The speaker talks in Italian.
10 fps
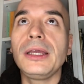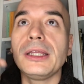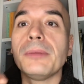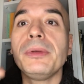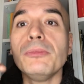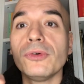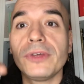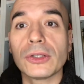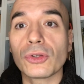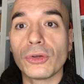in
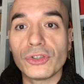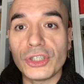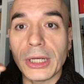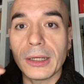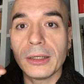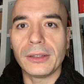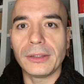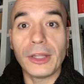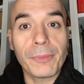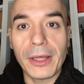B-Movie Antologia eh,
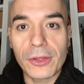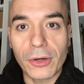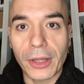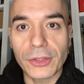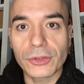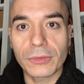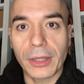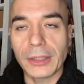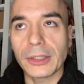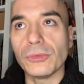di Space Orange
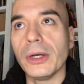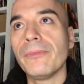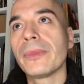42.